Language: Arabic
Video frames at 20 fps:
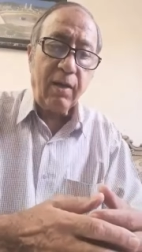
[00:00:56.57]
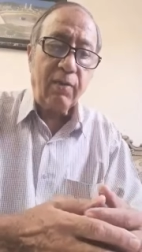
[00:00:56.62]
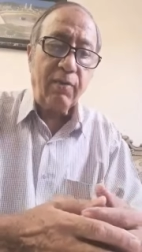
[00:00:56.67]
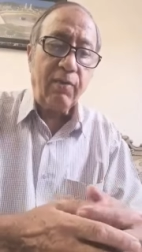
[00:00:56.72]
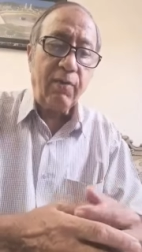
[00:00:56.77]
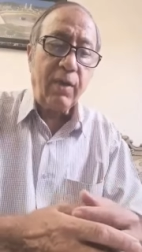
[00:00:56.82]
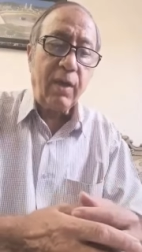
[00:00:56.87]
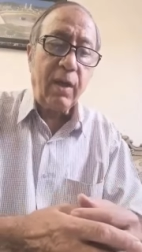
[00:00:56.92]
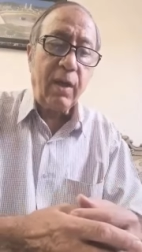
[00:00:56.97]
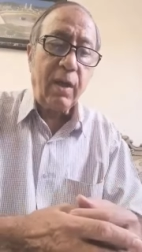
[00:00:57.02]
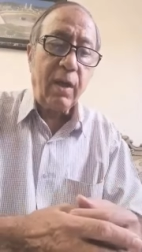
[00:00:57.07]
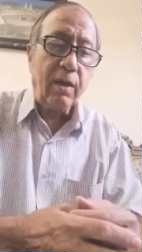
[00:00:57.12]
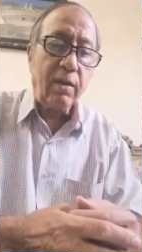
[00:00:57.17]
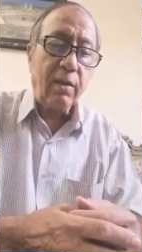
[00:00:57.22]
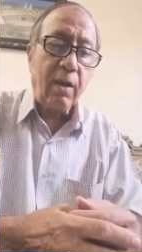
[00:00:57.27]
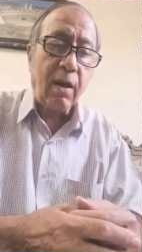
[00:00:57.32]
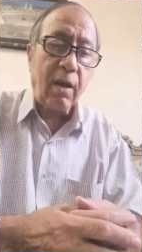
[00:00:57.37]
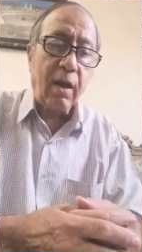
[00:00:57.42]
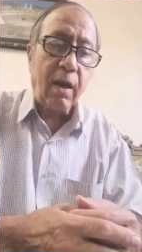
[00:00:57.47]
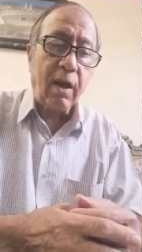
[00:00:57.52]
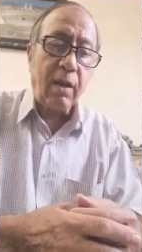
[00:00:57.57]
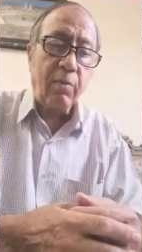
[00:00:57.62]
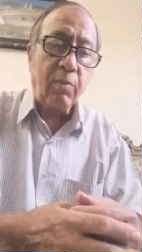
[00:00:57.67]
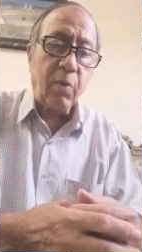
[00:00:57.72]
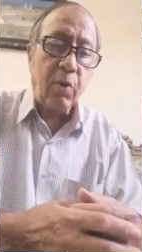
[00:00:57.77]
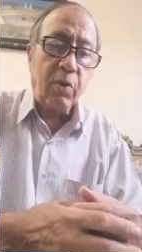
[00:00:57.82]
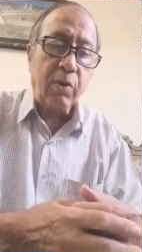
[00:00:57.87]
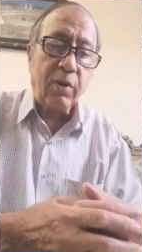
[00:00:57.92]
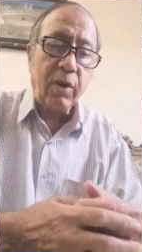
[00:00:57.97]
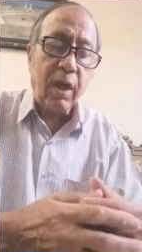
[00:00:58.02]
في درجات
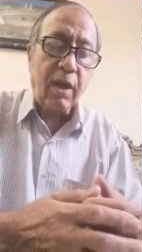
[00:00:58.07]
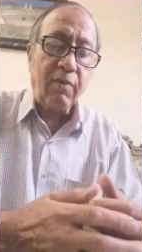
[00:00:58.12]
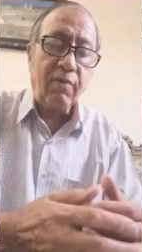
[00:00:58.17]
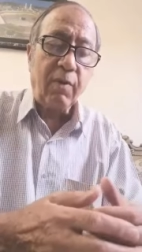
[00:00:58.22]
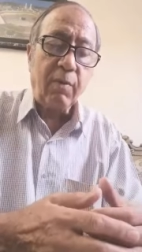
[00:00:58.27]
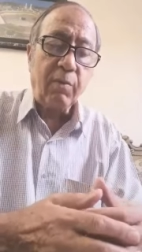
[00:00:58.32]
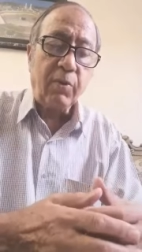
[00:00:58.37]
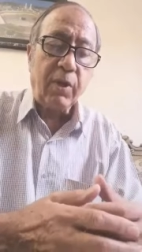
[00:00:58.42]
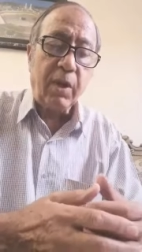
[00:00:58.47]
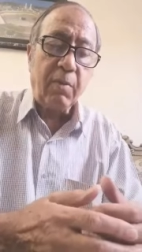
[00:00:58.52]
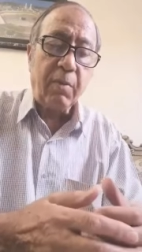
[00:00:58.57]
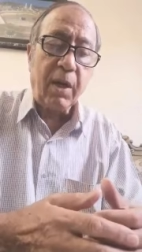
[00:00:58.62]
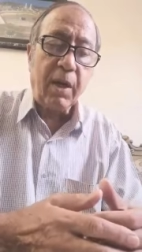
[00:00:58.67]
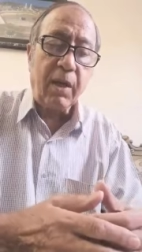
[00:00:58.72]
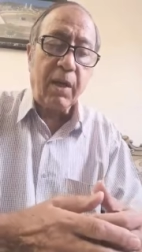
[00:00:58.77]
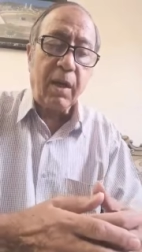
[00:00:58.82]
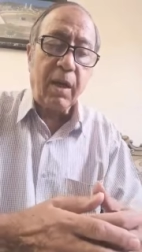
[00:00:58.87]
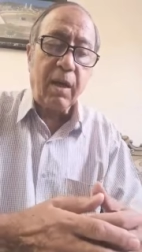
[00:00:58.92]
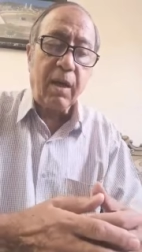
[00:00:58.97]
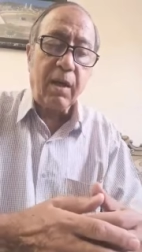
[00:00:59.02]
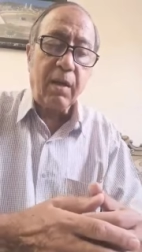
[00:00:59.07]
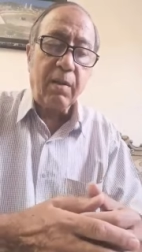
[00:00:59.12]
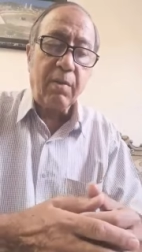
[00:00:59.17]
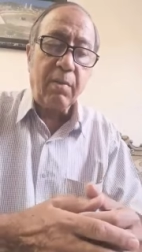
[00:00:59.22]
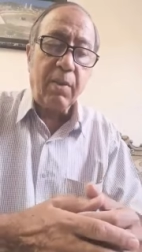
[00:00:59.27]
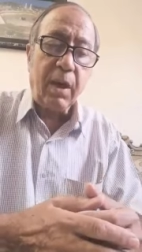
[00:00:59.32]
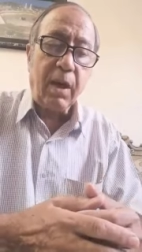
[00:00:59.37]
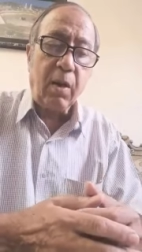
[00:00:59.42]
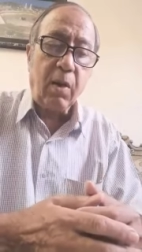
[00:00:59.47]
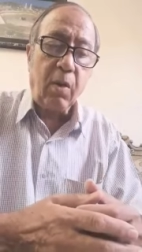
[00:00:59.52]
مختلفة متباينة
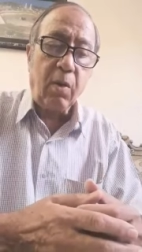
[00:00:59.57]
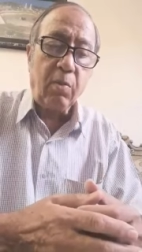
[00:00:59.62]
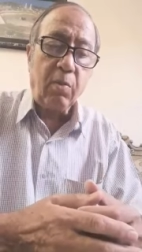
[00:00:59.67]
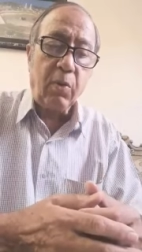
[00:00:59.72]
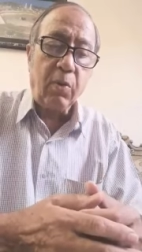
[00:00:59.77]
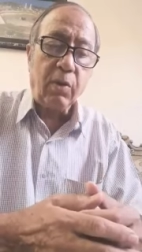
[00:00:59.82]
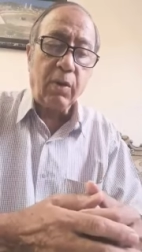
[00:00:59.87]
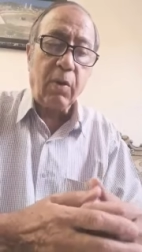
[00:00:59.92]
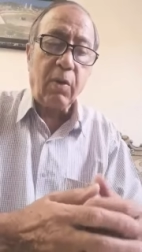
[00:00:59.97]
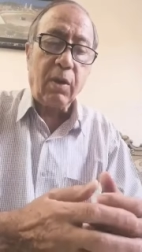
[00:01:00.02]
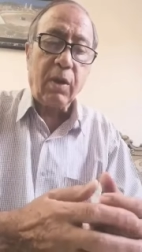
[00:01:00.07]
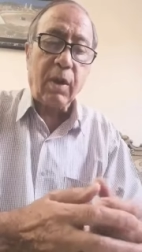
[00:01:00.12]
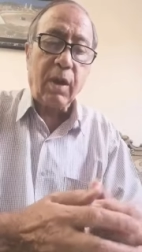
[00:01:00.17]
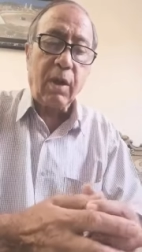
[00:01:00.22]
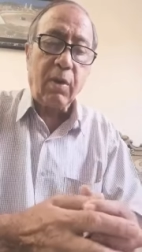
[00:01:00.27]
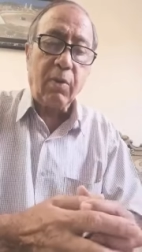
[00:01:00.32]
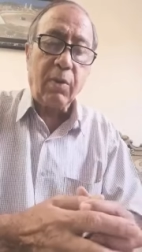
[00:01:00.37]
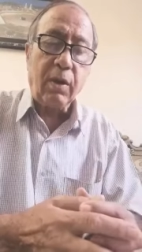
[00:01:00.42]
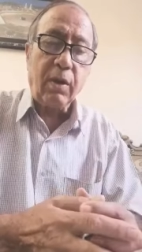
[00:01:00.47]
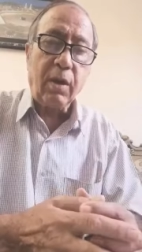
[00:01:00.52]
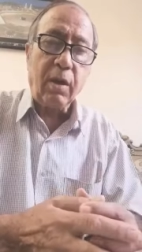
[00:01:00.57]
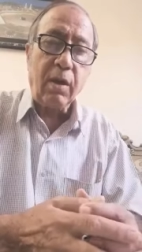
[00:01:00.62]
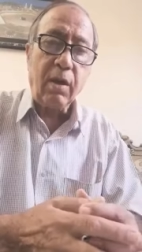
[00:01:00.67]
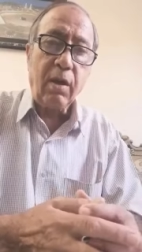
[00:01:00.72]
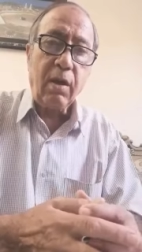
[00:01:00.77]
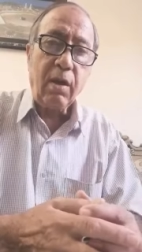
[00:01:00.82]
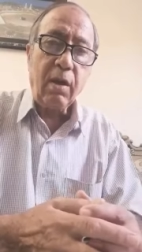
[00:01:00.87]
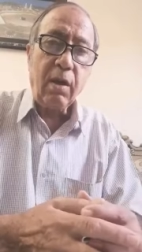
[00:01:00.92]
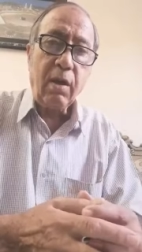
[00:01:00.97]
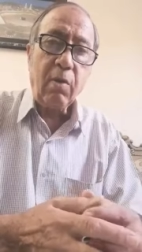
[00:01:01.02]
من الحموضة والقلوية
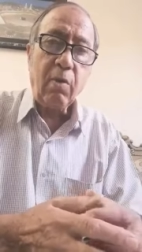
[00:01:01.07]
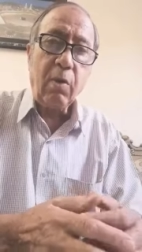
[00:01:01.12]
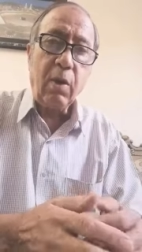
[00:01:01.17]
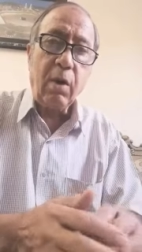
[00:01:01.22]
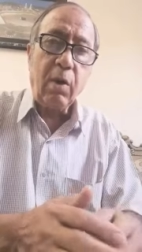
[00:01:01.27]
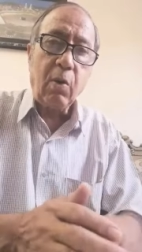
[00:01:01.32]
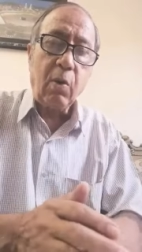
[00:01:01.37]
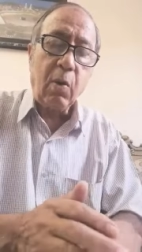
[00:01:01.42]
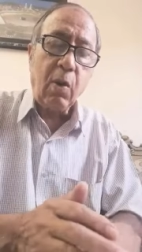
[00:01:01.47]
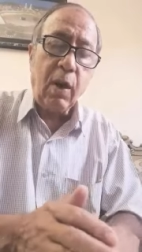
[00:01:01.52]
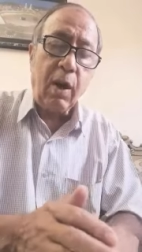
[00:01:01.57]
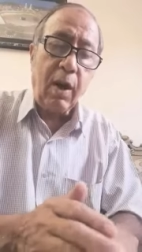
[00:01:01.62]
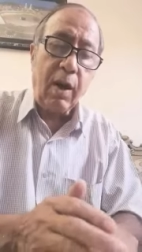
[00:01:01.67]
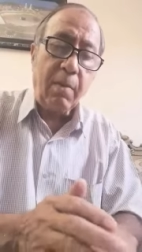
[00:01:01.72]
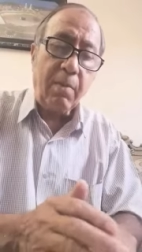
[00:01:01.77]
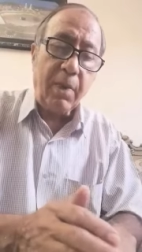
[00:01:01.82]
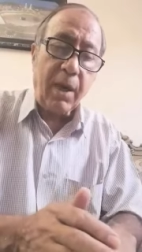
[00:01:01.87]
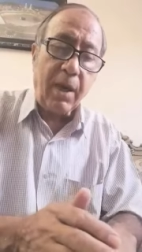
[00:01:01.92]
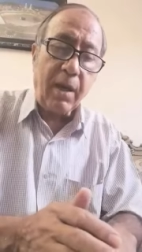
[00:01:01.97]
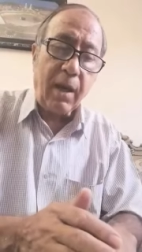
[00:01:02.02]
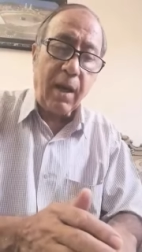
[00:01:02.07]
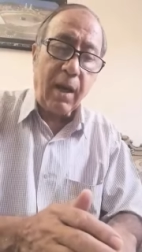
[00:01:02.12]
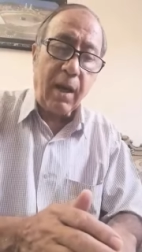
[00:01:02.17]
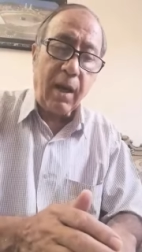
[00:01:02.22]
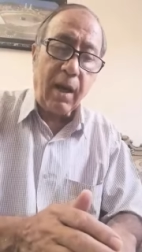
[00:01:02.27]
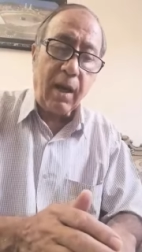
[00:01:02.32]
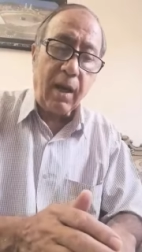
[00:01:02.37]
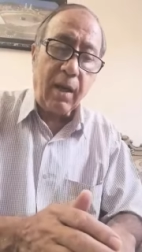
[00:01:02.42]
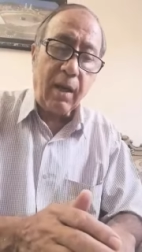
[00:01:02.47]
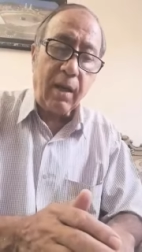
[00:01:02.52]
ولكل
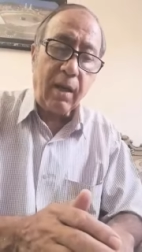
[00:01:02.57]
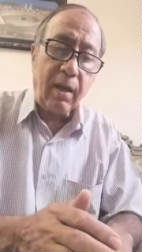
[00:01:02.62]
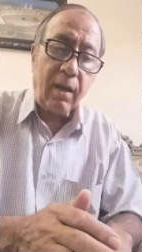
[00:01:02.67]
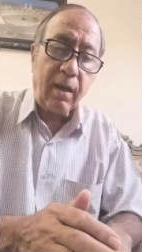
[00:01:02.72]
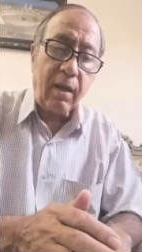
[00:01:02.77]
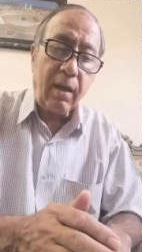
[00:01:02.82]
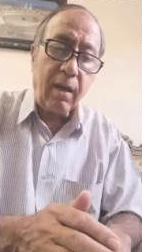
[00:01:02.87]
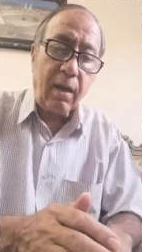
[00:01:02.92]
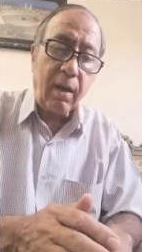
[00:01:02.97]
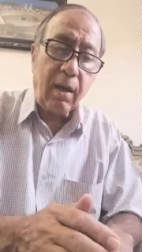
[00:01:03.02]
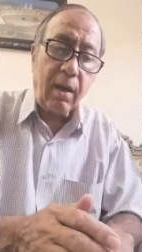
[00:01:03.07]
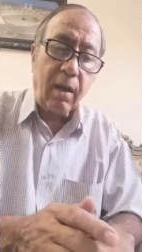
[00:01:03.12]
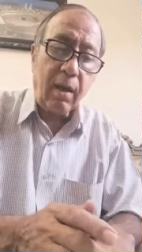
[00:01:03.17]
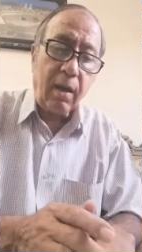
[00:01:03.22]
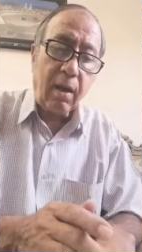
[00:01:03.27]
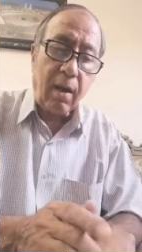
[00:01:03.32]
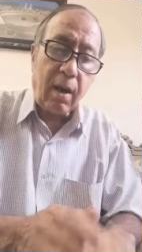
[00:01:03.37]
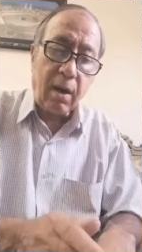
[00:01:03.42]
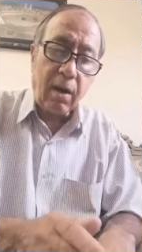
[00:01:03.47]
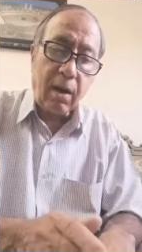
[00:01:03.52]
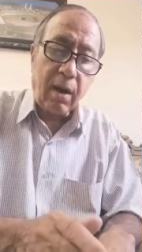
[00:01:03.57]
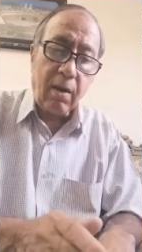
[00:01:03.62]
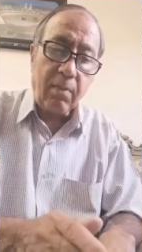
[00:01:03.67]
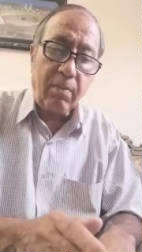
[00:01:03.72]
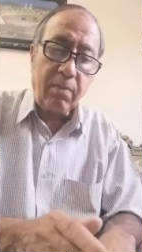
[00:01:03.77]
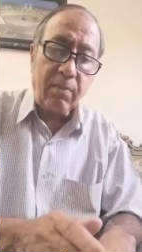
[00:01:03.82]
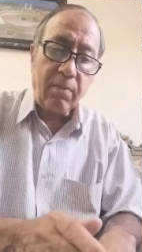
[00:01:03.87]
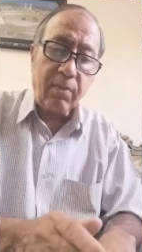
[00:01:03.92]
منها رقم